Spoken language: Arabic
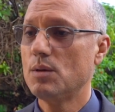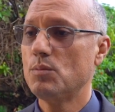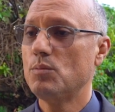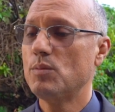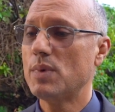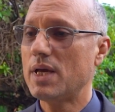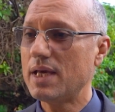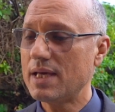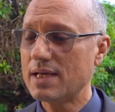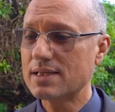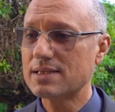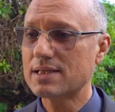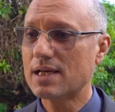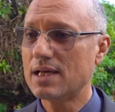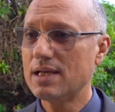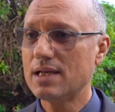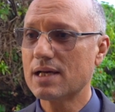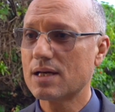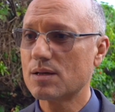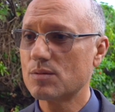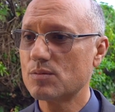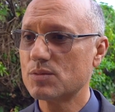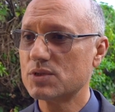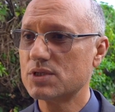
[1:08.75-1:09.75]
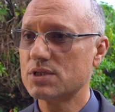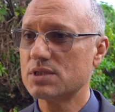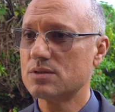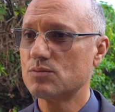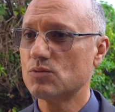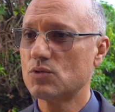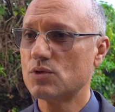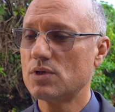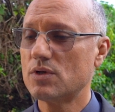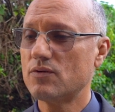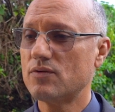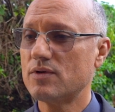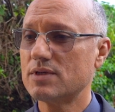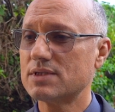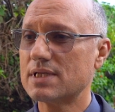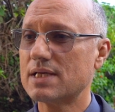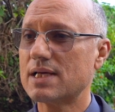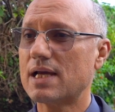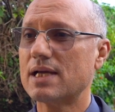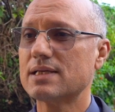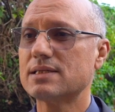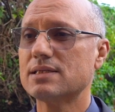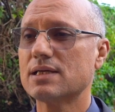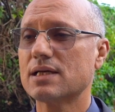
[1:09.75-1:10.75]
ما يتعلق بمجلس
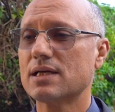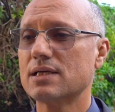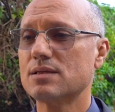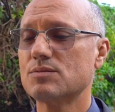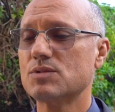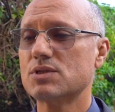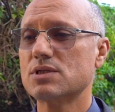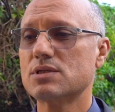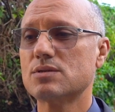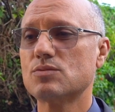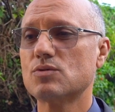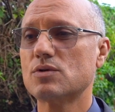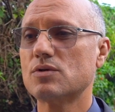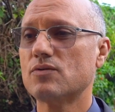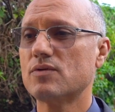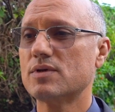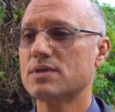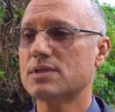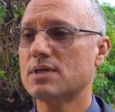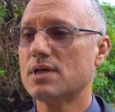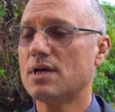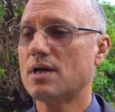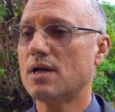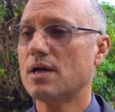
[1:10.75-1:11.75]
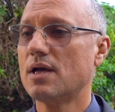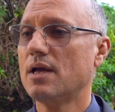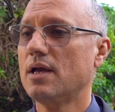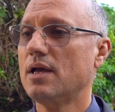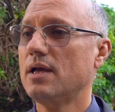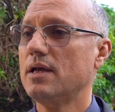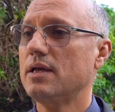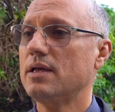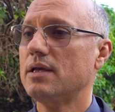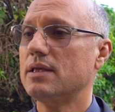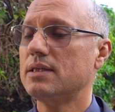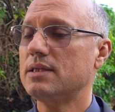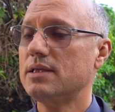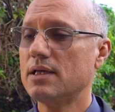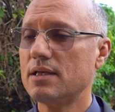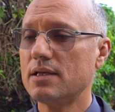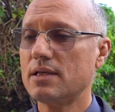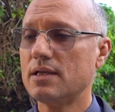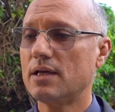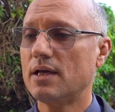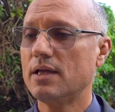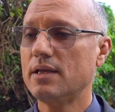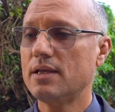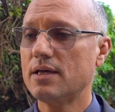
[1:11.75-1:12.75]
المنافسه اعتقد مجلس المنافسه
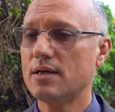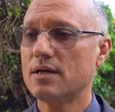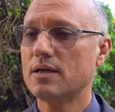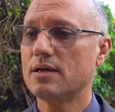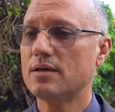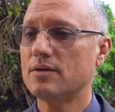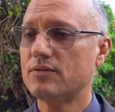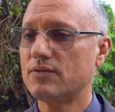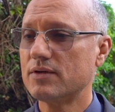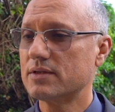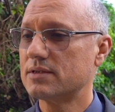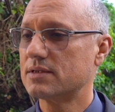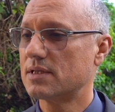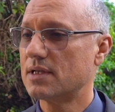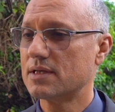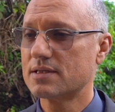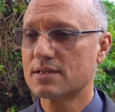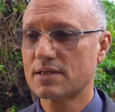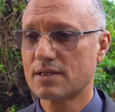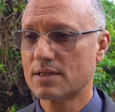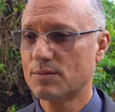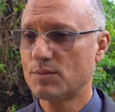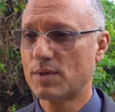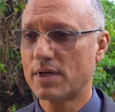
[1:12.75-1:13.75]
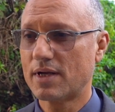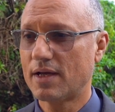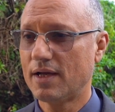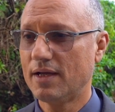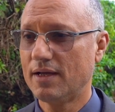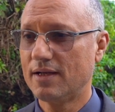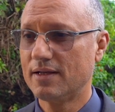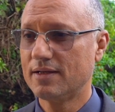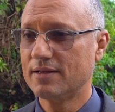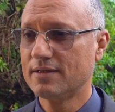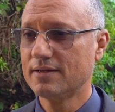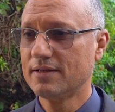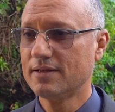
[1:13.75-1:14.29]
ديالنا حنا فات ثلاثه المراحل